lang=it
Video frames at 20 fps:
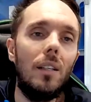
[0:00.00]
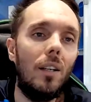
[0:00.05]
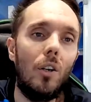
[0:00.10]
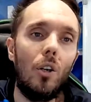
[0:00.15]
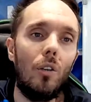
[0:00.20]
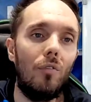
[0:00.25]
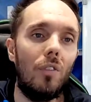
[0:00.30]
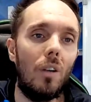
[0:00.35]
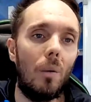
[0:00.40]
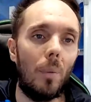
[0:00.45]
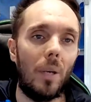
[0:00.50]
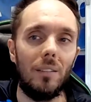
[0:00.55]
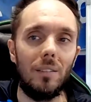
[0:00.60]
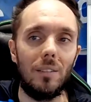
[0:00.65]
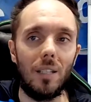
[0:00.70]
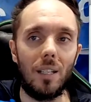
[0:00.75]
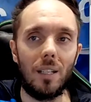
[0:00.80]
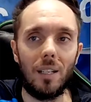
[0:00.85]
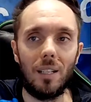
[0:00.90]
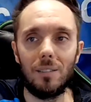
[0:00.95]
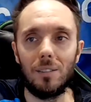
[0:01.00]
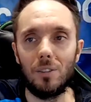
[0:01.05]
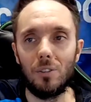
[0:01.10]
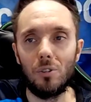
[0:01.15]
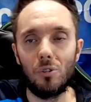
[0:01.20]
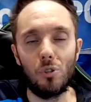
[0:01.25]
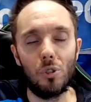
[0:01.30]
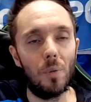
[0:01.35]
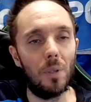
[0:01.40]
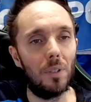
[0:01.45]
e ovviamente ragazzi
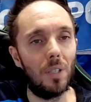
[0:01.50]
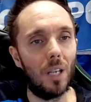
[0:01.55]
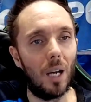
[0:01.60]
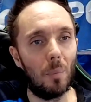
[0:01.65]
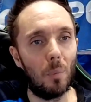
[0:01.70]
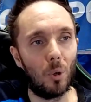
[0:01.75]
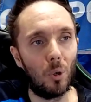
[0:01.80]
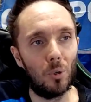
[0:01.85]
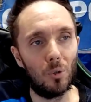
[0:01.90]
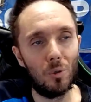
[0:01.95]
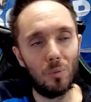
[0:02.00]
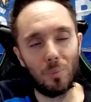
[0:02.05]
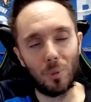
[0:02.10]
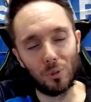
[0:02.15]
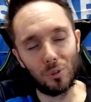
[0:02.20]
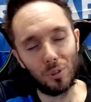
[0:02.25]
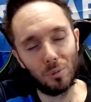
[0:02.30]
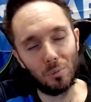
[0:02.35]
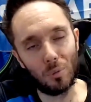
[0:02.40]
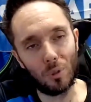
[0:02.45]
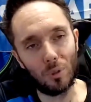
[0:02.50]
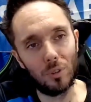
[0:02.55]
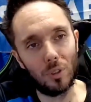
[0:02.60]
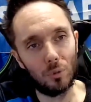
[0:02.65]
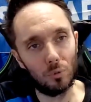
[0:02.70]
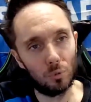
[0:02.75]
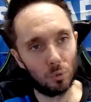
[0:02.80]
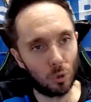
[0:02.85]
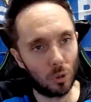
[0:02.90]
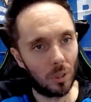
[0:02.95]
ci vediamo con un prossimo
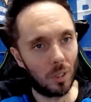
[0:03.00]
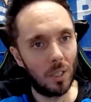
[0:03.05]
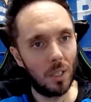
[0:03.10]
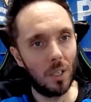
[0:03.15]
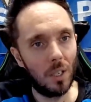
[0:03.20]
contenuto.